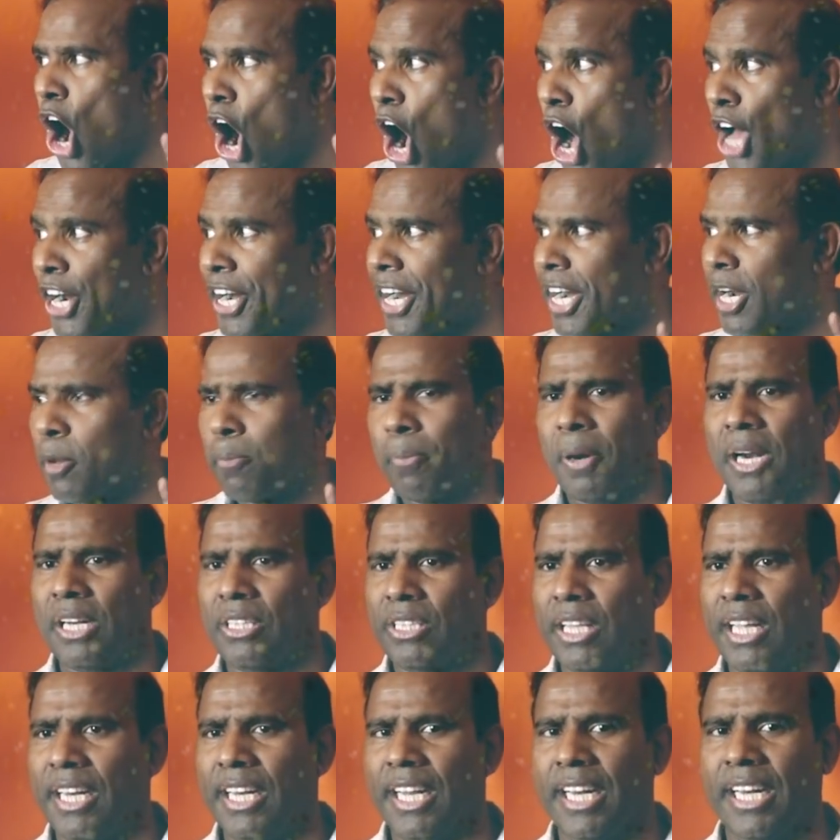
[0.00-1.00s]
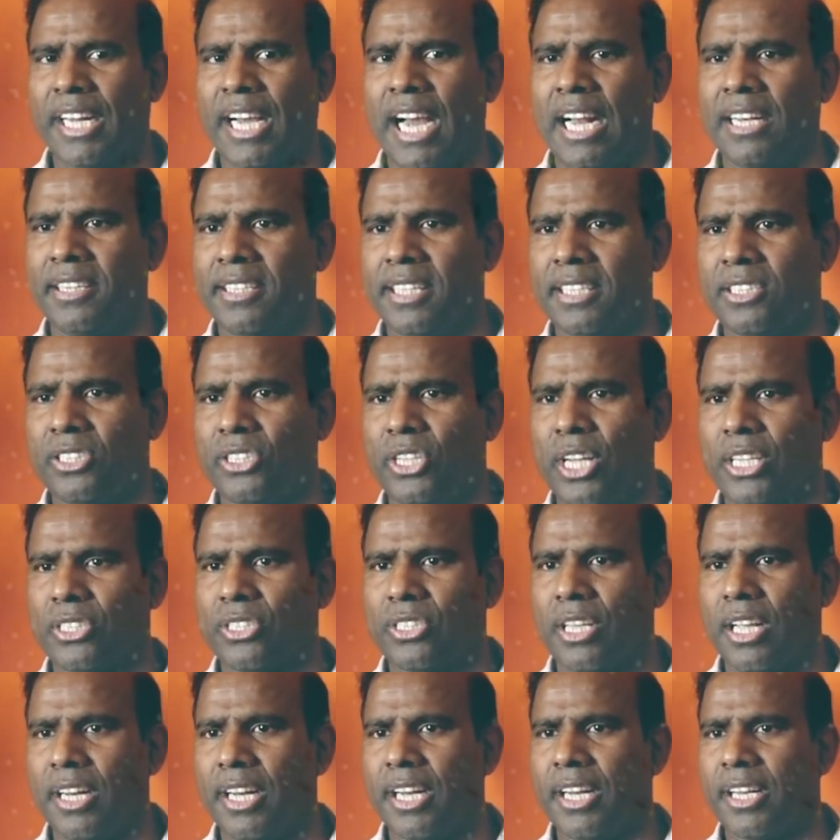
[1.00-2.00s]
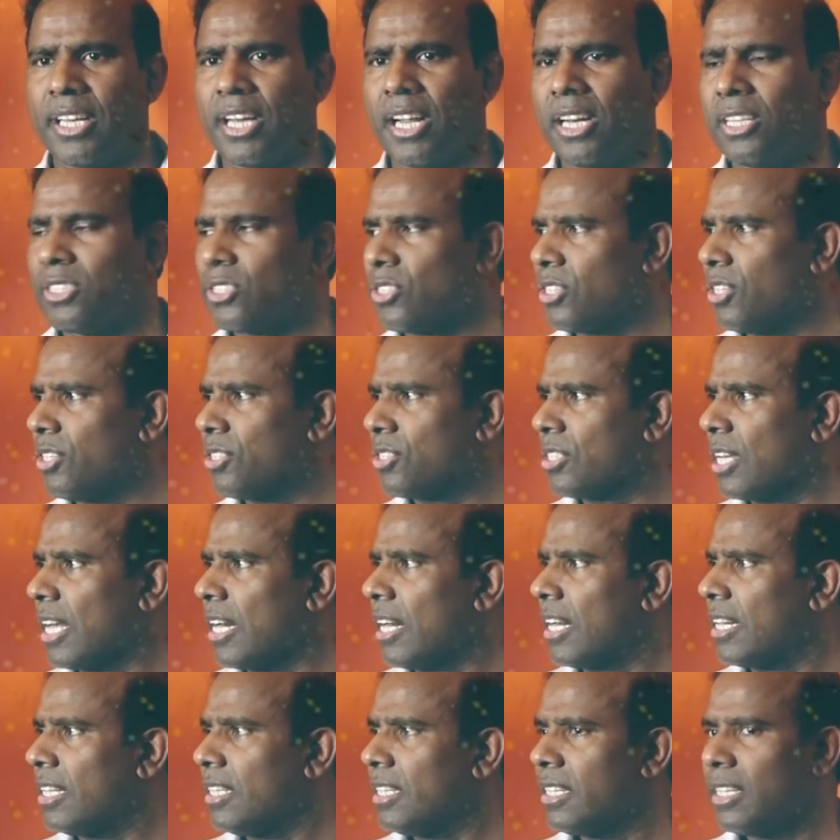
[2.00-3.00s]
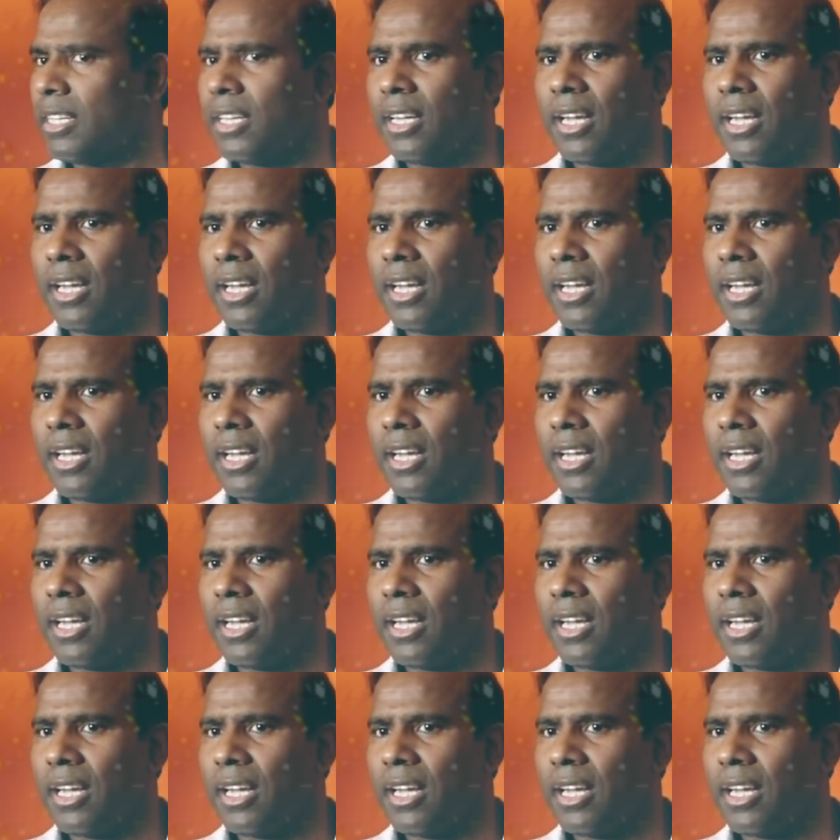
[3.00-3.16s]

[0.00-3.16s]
ఆరు ఏడు పడతా నేను కంటెస్ట్ చేస్తాను నేను గెలిచి తీరుతానని